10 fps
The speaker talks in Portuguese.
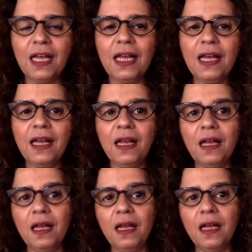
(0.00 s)

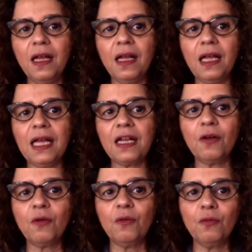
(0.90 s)
é,
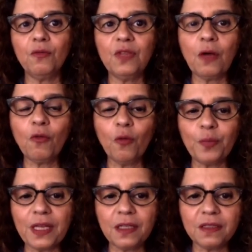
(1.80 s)
eram não
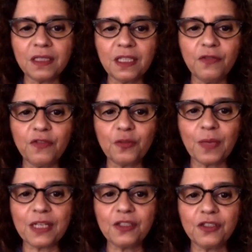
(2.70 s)
compreensíveis,
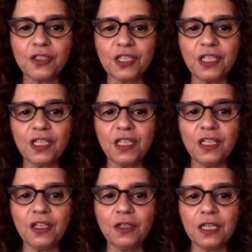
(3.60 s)
mas
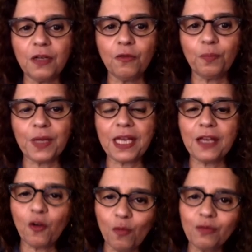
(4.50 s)
que eu
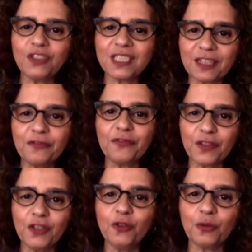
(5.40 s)
peguei como um
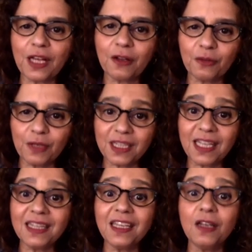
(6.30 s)
desafio. Eu quero
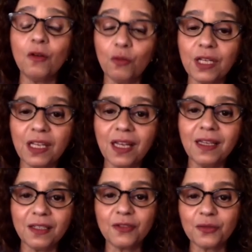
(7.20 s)
entender o que é
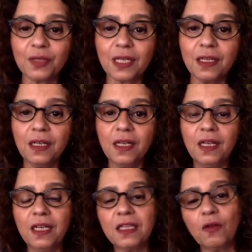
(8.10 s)
isso, né?
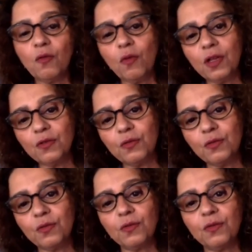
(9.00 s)
Então,
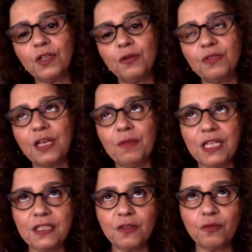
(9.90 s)
quando eu
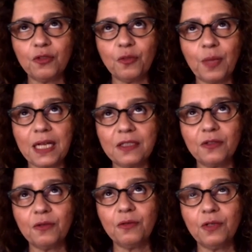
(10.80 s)
terminei esse curso
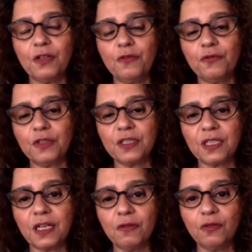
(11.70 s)
básico, eu fui
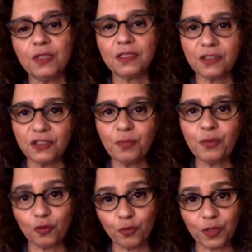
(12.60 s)
ser aluna de
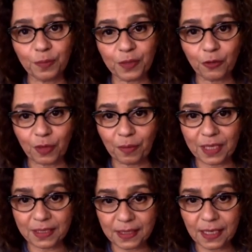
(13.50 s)
pintura, porque eu
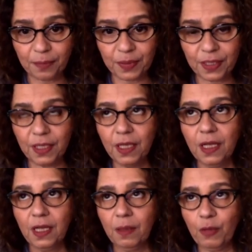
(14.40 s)
também sempre,
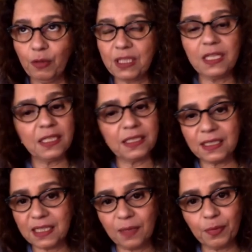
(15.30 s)
meu interesse
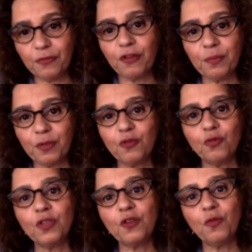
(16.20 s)
sempre foi
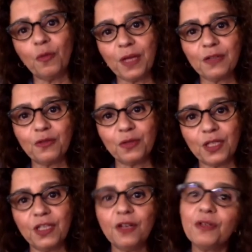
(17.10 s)
pintura. O momento
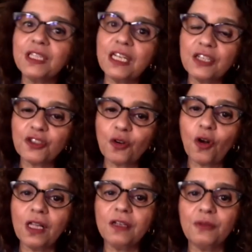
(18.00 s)
que eu entrei na
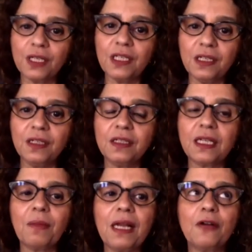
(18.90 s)
escola, eu queria
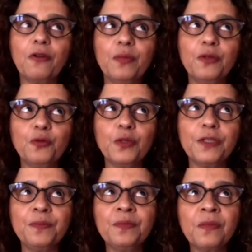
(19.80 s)
trabalhar com pintura